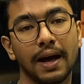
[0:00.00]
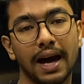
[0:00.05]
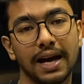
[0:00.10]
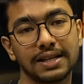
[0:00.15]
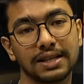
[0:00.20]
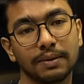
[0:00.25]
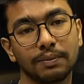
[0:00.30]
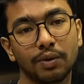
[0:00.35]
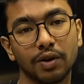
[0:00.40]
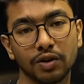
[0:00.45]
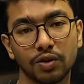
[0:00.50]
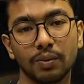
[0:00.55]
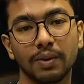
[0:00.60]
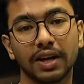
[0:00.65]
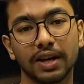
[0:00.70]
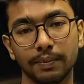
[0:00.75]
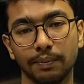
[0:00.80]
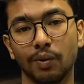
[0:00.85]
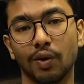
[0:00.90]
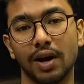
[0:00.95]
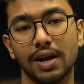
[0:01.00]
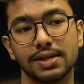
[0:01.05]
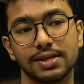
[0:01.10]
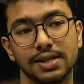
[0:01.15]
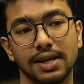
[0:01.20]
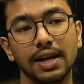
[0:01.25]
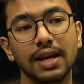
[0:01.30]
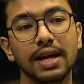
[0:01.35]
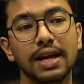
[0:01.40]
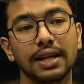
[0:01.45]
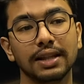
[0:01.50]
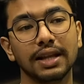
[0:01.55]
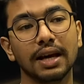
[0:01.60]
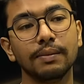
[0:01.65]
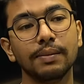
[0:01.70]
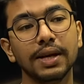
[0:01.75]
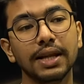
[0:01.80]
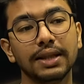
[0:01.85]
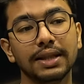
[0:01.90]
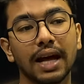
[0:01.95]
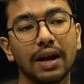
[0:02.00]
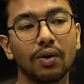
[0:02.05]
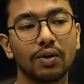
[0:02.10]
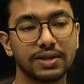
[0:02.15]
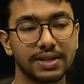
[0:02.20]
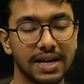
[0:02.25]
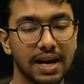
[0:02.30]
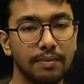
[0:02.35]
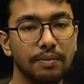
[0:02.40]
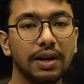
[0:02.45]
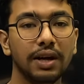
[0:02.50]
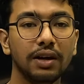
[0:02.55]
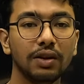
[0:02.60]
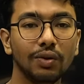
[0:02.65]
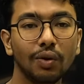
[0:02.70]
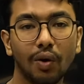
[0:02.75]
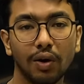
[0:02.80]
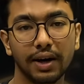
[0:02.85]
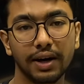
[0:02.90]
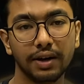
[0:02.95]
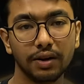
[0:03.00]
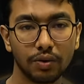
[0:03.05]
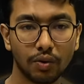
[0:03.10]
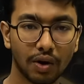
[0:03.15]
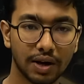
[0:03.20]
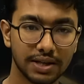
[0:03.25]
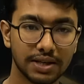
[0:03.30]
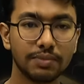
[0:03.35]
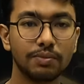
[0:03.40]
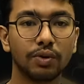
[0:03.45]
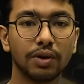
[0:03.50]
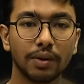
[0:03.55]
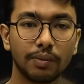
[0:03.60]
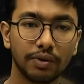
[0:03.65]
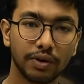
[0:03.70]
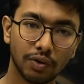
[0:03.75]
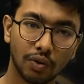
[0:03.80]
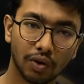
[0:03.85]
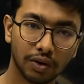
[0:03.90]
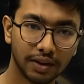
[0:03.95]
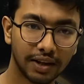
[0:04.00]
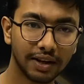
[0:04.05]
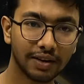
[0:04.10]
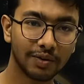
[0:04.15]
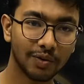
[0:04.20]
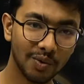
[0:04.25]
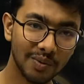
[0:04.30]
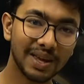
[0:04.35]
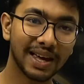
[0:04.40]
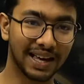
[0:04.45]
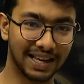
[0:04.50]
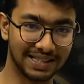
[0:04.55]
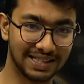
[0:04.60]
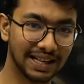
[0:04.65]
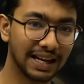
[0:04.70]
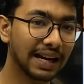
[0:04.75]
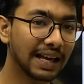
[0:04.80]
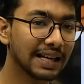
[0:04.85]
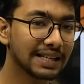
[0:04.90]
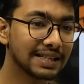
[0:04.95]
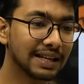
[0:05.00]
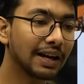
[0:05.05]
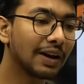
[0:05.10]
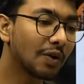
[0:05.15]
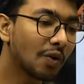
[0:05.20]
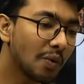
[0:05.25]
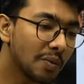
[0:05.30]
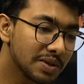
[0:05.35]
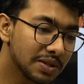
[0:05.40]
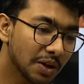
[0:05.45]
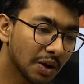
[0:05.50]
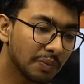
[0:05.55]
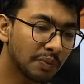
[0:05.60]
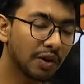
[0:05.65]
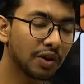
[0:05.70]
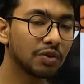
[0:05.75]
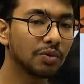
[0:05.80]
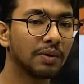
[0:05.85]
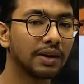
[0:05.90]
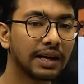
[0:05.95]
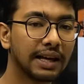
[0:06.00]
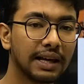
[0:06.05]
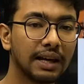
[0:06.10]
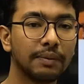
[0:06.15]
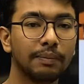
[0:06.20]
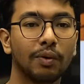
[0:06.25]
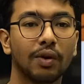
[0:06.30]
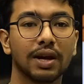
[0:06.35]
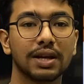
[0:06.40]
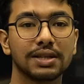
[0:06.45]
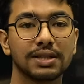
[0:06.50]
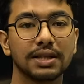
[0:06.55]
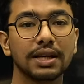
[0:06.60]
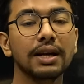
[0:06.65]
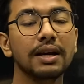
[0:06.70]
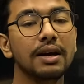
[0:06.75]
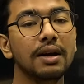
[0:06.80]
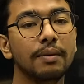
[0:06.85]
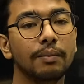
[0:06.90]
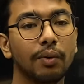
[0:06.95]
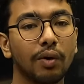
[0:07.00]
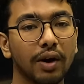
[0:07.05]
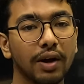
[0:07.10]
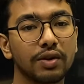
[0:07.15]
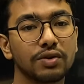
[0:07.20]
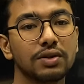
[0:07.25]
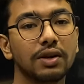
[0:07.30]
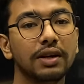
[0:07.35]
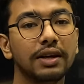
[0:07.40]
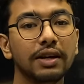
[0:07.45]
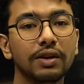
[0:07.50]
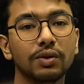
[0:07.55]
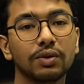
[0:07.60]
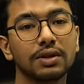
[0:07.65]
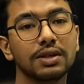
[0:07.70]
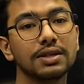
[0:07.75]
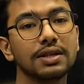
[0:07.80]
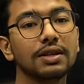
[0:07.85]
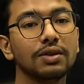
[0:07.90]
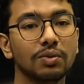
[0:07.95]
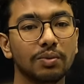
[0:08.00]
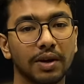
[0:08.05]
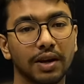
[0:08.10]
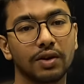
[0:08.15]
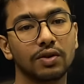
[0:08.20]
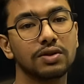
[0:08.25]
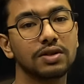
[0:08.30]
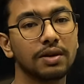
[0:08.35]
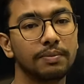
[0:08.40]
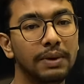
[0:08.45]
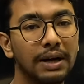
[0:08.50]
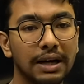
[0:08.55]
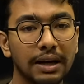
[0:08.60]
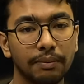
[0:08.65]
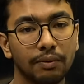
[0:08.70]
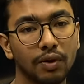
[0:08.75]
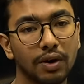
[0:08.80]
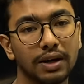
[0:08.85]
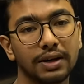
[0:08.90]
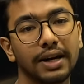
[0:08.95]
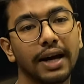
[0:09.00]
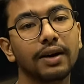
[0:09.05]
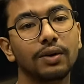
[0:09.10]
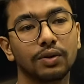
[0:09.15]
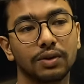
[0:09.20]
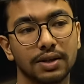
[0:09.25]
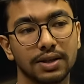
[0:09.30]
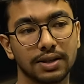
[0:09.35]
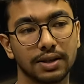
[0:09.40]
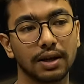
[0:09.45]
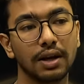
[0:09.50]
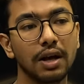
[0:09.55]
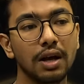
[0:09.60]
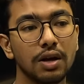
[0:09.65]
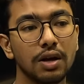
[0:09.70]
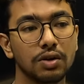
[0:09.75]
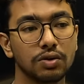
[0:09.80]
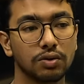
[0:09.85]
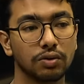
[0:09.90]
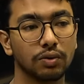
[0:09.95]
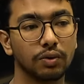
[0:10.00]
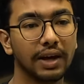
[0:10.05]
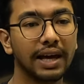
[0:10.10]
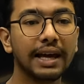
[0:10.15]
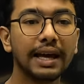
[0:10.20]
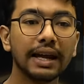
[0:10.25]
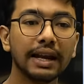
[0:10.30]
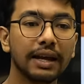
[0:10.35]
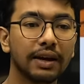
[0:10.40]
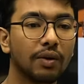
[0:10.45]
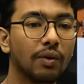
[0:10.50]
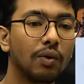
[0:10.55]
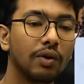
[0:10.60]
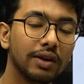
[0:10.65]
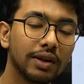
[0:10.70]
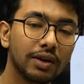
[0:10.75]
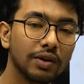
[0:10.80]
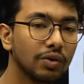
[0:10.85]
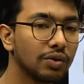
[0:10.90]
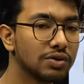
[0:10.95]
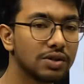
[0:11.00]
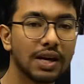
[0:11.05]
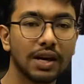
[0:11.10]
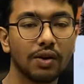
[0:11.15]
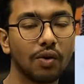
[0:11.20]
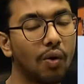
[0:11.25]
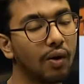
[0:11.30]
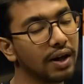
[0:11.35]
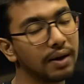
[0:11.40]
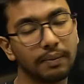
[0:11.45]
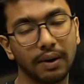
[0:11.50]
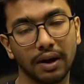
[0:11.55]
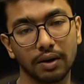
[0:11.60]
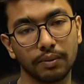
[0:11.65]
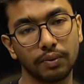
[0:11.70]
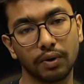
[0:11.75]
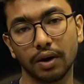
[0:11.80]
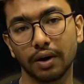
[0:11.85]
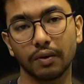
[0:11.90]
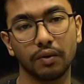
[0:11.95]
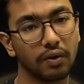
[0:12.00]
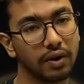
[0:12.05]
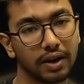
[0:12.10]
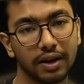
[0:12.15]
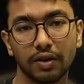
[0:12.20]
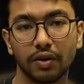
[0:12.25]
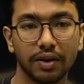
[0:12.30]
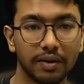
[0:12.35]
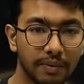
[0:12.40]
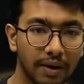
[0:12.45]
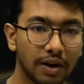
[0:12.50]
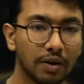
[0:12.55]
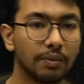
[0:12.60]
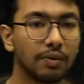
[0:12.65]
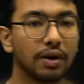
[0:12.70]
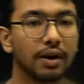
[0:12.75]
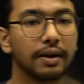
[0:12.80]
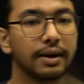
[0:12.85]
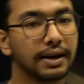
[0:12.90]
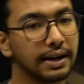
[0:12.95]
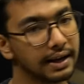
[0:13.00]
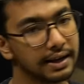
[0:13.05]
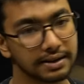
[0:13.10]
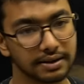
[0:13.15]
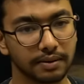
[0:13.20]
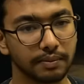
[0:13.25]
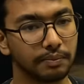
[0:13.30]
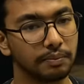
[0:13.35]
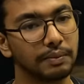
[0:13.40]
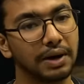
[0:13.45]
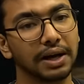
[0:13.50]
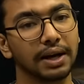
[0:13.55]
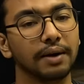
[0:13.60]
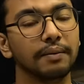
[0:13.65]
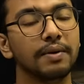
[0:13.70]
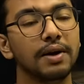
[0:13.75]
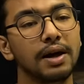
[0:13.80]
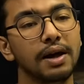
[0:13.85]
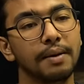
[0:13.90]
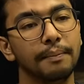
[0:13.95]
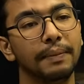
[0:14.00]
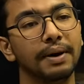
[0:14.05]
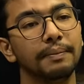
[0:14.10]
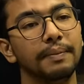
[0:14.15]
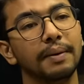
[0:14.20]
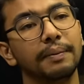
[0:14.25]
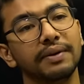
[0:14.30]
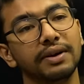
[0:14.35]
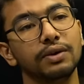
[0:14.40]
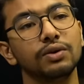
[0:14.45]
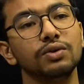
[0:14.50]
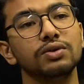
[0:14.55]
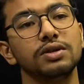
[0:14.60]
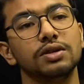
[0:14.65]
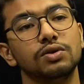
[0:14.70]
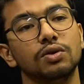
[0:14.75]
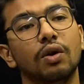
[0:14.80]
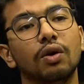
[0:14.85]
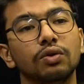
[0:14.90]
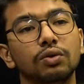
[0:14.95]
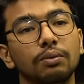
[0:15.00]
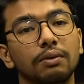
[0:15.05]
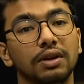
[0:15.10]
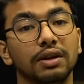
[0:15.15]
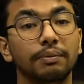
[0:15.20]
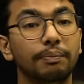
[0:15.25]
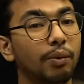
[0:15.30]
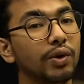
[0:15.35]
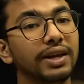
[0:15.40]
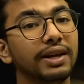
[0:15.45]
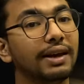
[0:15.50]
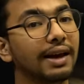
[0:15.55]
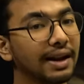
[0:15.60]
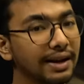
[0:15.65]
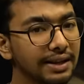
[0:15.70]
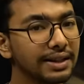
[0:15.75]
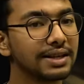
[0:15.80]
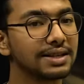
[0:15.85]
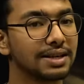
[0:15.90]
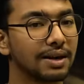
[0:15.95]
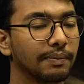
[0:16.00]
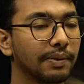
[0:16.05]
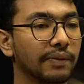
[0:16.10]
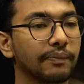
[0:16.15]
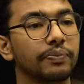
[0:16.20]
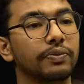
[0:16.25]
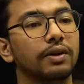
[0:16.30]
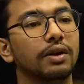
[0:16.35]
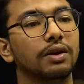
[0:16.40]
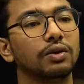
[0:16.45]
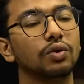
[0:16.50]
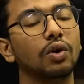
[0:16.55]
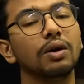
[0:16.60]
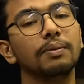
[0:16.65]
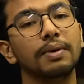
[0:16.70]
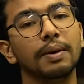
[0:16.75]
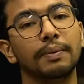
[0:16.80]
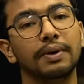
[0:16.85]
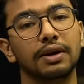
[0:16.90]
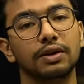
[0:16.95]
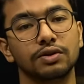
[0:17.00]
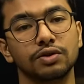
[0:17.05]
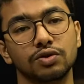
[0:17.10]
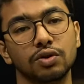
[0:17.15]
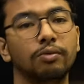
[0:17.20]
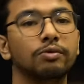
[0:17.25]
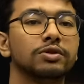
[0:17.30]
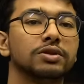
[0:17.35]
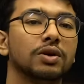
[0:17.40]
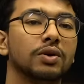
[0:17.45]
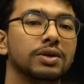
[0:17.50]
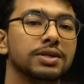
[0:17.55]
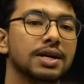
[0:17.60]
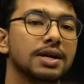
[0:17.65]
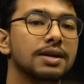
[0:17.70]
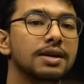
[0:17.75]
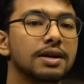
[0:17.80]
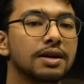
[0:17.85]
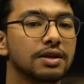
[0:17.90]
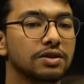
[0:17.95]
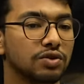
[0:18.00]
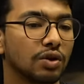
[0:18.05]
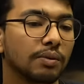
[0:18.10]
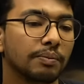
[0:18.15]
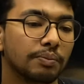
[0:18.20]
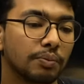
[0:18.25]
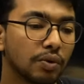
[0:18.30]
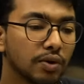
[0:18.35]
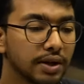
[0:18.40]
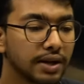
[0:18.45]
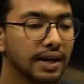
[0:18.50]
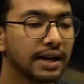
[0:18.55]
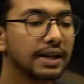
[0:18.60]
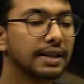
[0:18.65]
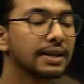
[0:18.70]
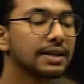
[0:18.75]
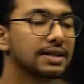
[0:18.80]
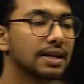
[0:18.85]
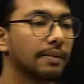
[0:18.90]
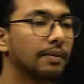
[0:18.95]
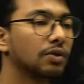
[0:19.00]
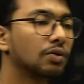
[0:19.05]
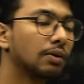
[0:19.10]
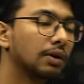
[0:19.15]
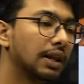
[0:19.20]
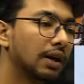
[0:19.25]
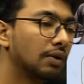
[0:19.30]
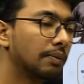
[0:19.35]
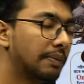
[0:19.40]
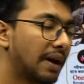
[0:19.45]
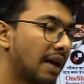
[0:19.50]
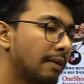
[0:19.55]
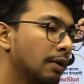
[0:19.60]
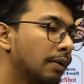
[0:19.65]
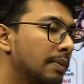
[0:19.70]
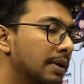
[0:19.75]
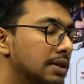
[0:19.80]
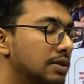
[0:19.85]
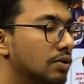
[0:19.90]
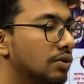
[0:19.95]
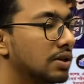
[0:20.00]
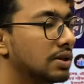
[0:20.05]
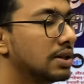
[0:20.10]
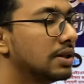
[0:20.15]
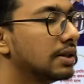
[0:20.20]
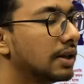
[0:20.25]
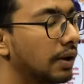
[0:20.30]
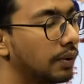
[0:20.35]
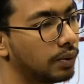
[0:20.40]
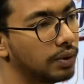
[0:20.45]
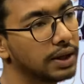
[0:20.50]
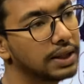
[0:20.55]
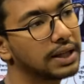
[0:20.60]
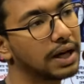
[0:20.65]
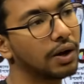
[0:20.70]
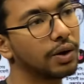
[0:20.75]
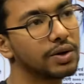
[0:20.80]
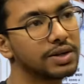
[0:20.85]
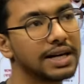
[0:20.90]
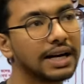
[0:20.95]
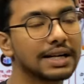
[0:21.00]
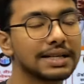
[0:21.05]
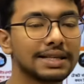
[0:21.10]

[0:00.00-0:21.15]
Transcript: আসার পরে তোমাকে পড়াচ্ছে তার মানে তার স্ট্যামিনা কিন্তু অলরেডি কলেজে মোটামুটি অর্ধেক কমে গেছে ঠিক আছে কমে যাওয়ার পরে তোমাকে এখানে পড়াচ্ছে পড়ায় আসলে কি করতেছে তোমাকে হচ্ছে বিল্ড আপ করা ট্রাই করতেছে সো এখানে অনেকে হচ্ছে অনেক ভালো পড়ায় অনেকে অনেক ভালো পড়ায় ঠিক আছে মানলাম বাট ব্যাপারটা হচ্ছে যখন তোমাদের পরীক্ষা নিতে যাবে তখন ব্যাপারটা হচ্ছে সমস্যা হয়ে যায় যখন পরীক্ষা নিতে যাবে তোমার দেখো প্রাইভেট বেচ যদি চিন্তা করি তাহলে হচ্ছে একটা